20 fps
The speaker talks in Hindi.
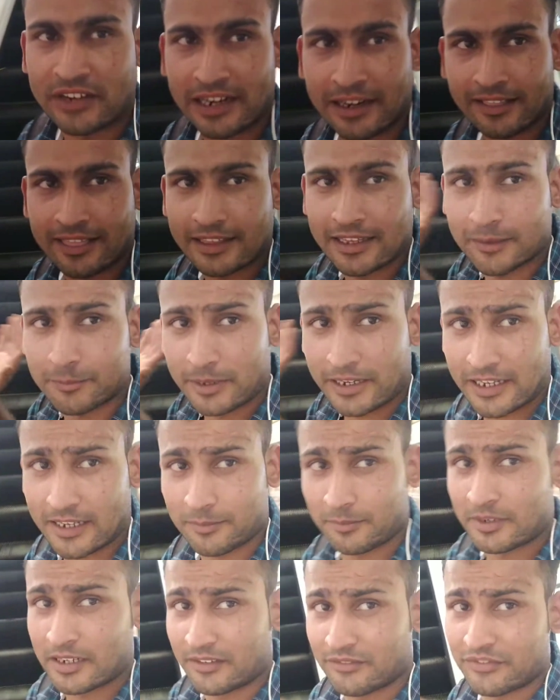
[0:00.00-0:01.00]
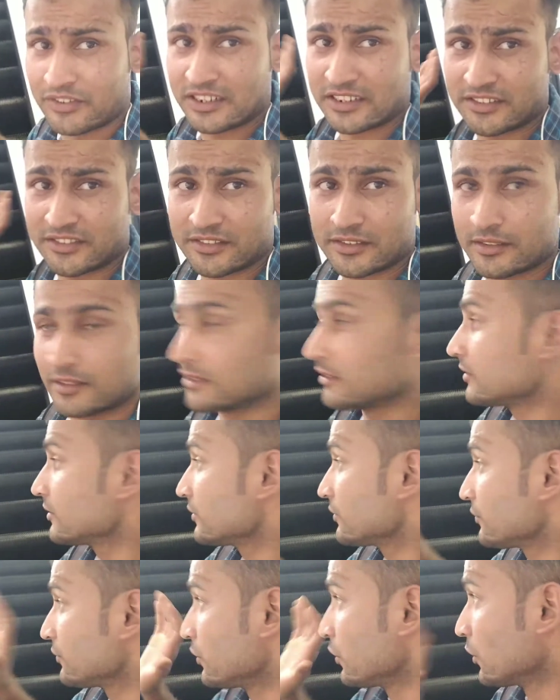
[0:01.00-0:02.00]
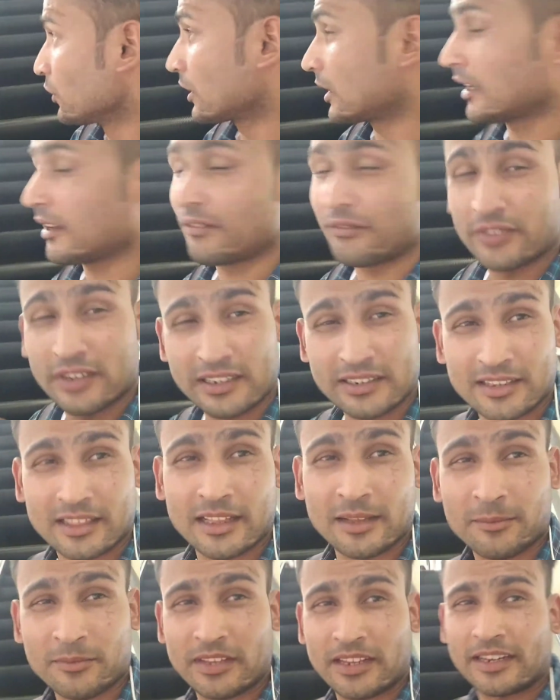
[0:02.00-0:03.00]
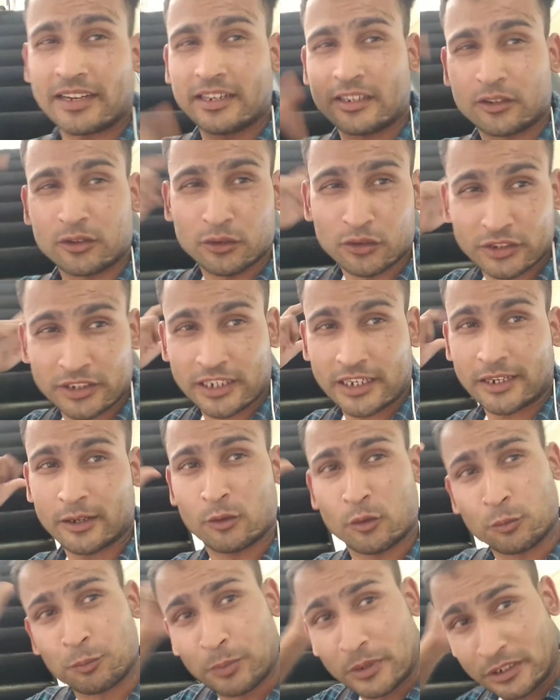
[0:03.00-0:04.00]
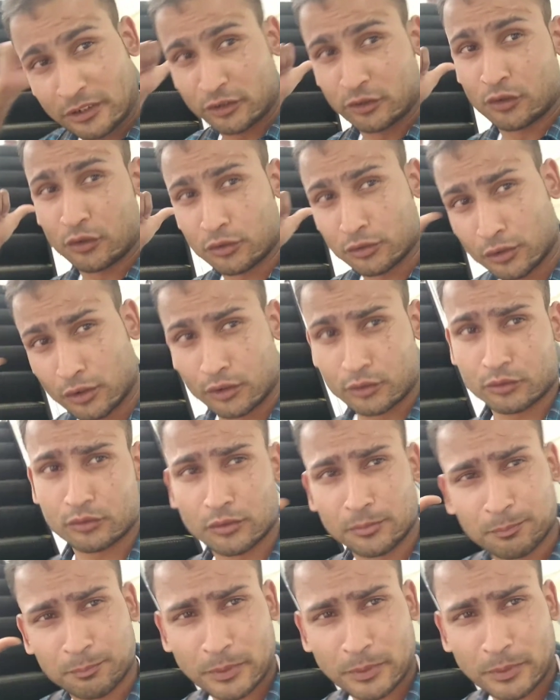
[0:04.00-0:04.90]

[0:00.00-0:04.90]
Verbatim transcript: फ्रेंड्स ये भाई अपना फर्स्ट फ्लोर है फर्स्ट टाइम सेकेंड की ओर जा रहे हैं ऊपर की ओर और